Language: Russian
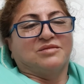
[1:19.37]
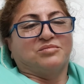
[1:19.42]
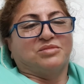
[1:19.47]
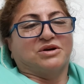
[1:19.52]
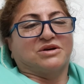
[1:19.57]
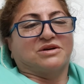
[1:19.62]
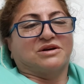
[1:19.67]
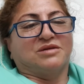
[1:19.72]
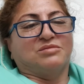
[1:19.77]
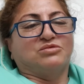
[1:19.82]

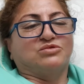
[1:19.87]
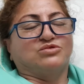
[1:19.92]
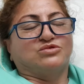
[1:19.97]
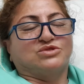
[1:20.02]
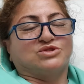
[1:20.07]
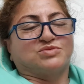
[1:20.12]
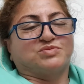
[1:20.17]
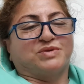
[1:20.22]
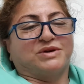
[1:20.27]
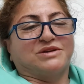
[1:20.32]
Пока буду
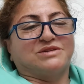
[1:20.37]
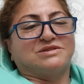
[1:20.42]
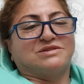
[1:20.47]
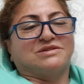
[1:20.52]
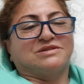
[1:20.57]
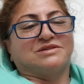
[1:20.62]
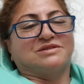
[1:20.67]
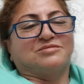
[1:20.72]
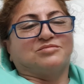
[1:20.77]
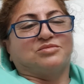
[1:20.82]
спать.
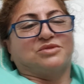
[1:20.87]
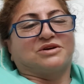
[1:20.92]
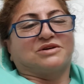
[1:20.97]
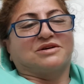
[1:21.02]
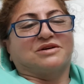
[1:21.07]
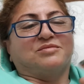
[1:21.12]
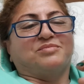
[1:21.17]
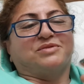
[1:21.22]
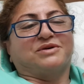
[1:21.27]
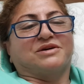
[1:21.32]

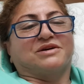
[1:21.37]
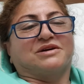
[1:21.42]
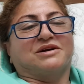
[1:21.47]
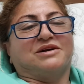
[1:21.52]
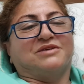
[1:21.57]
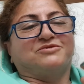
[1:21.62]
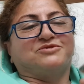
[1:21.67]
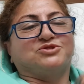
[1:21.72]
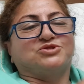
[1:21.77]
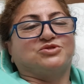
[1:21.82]

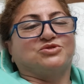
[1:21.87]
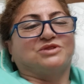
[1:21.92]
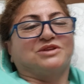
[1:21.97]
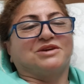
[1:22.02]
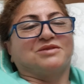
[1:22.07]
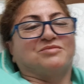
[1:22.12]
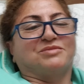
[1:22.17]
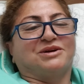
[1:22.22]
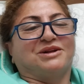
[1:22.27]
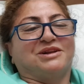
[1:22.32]
Пока-пока, все
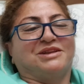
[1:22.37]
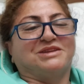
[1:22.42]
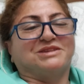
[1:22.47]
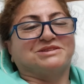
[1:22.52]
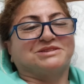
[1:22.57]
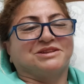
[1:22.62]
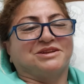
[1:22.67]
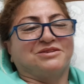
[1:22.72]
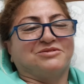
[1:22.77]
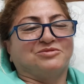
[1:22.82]
нормально,
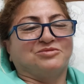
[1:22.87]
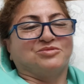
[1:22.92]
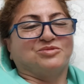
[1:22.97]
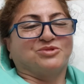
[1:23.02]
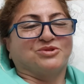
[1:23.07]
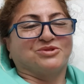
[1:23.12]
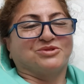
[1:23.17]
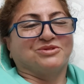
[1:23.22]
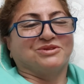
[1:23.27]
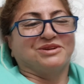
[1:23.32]
слава
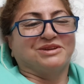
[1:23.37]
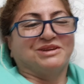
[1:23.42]
богу.